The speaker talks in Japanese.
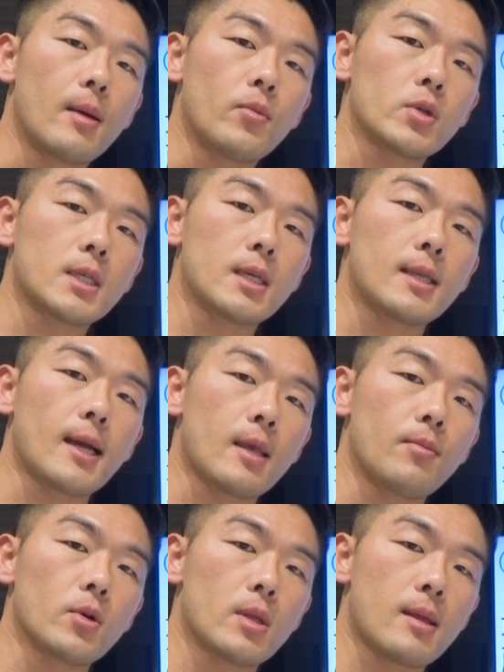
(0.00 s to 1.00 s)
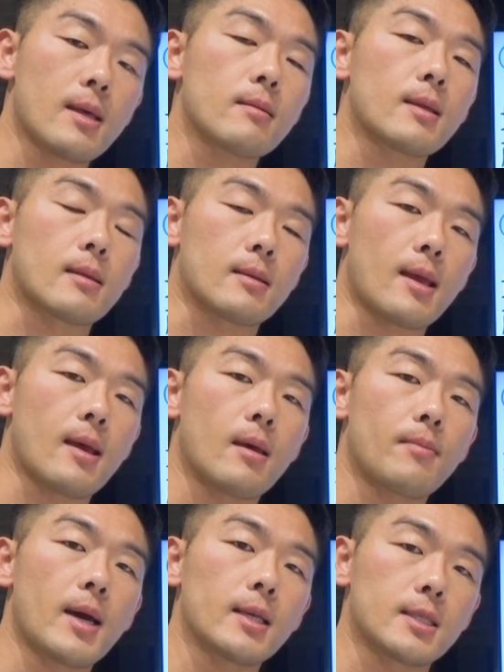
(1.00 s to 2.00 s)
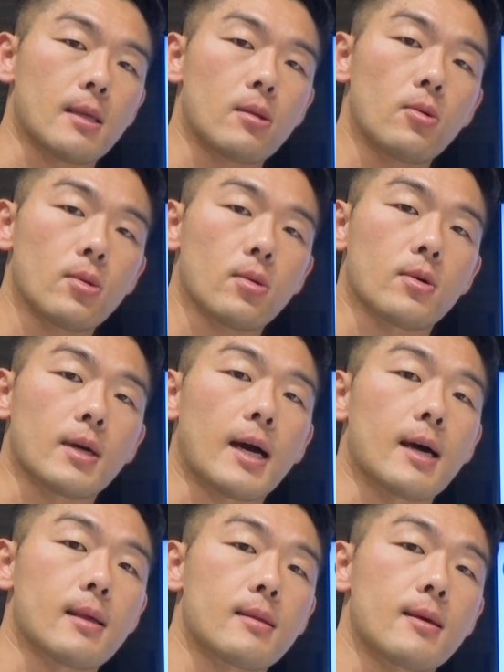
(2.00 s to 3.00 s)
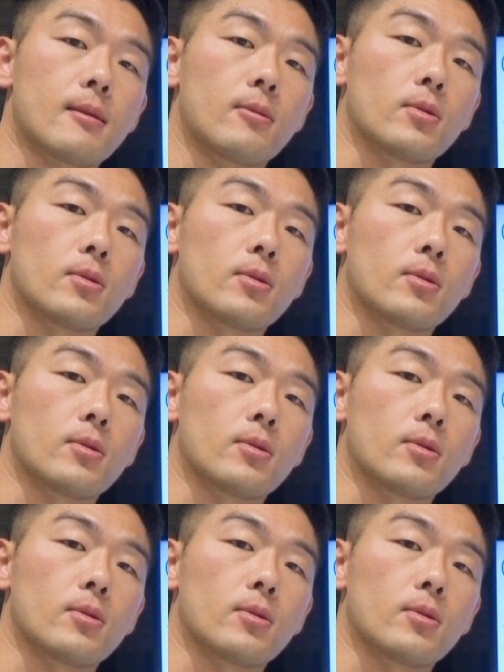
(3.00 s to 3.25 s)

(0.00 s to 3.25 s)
もし何もせずですね、毎日相続が発生す